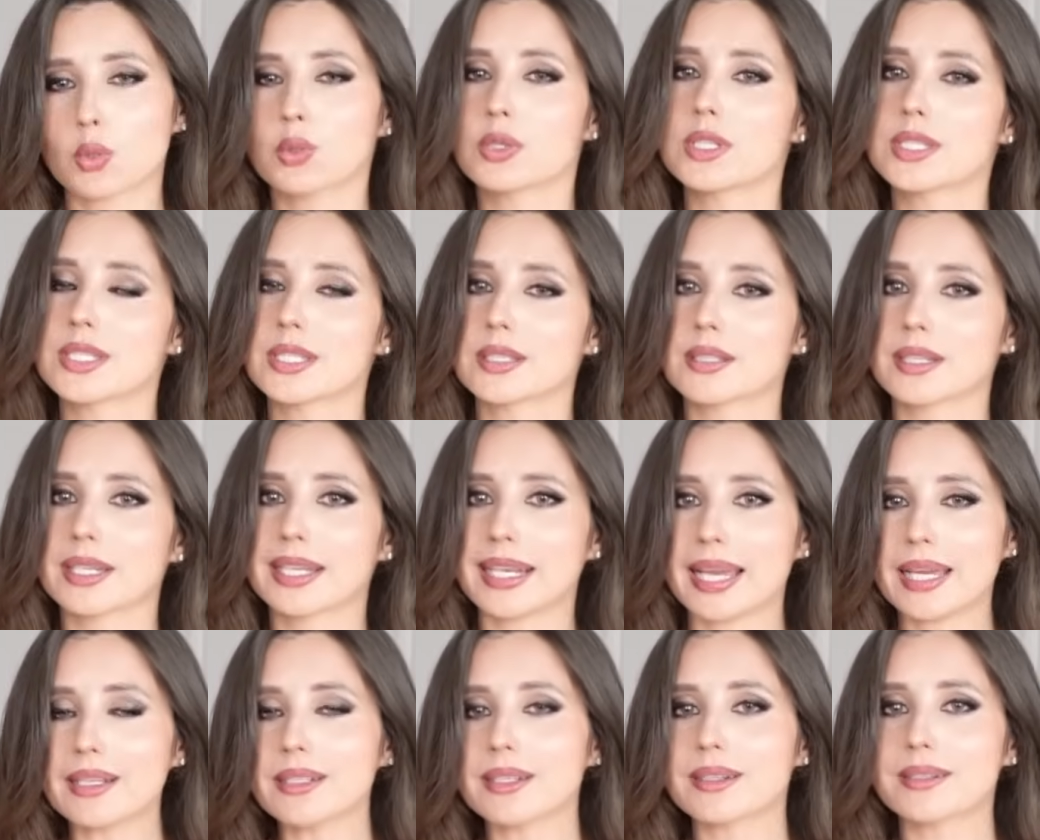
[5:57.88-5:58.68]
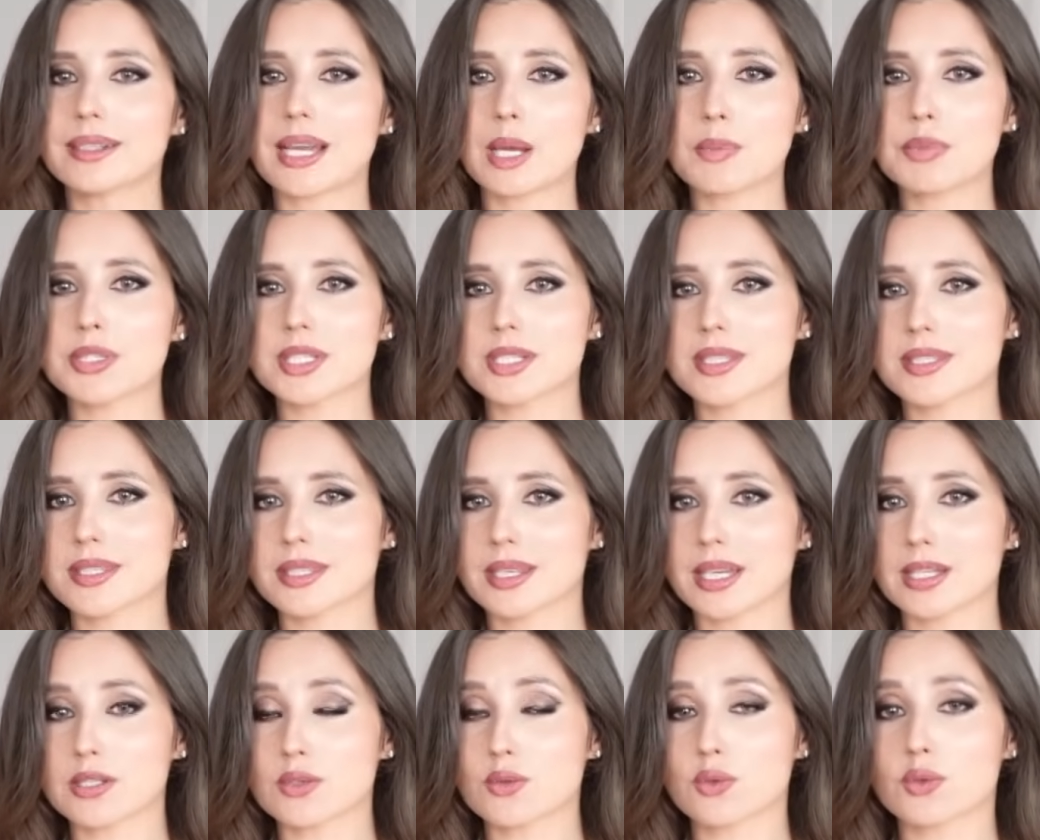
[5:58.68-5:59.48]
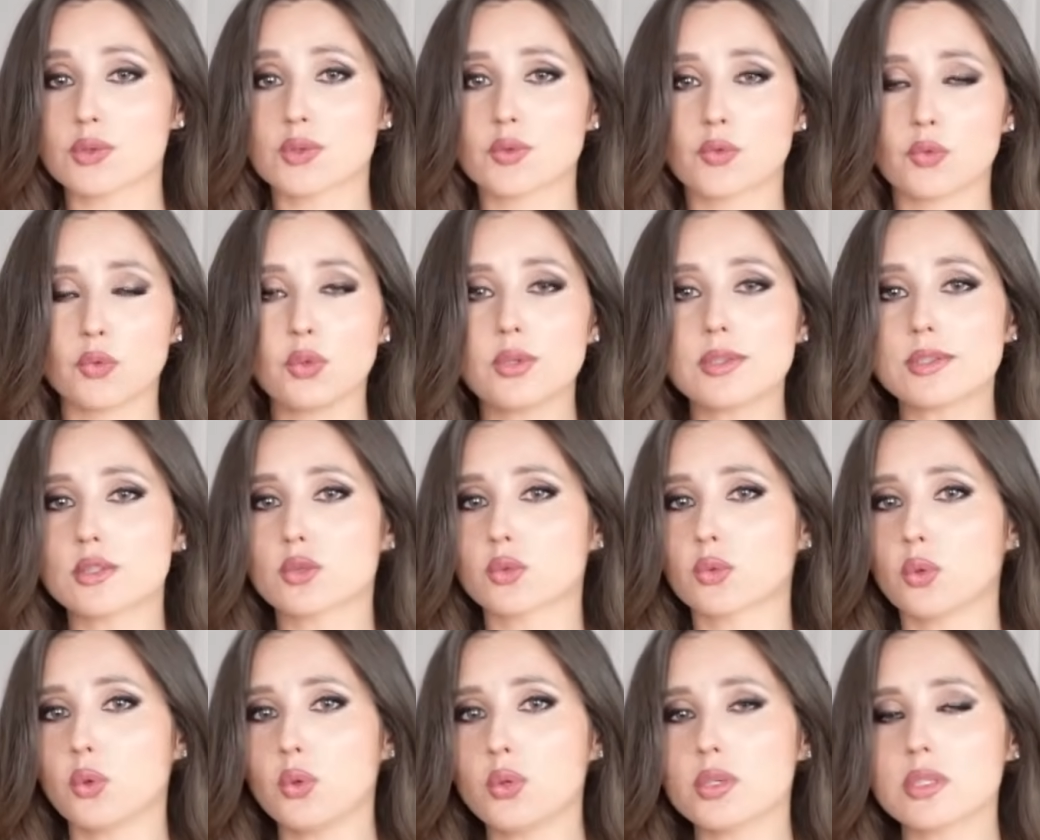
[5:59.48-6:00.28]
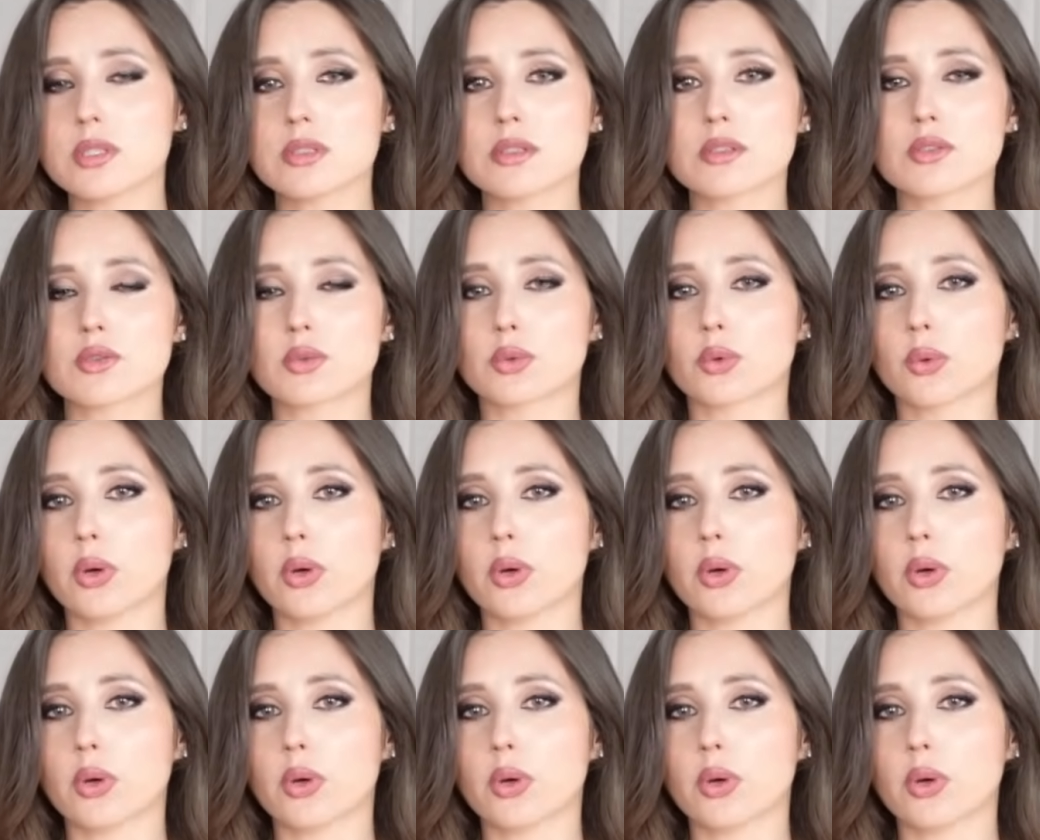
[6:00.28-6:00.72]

Und diese kleineren Absätze kannst du sowohl zu Hosen, zu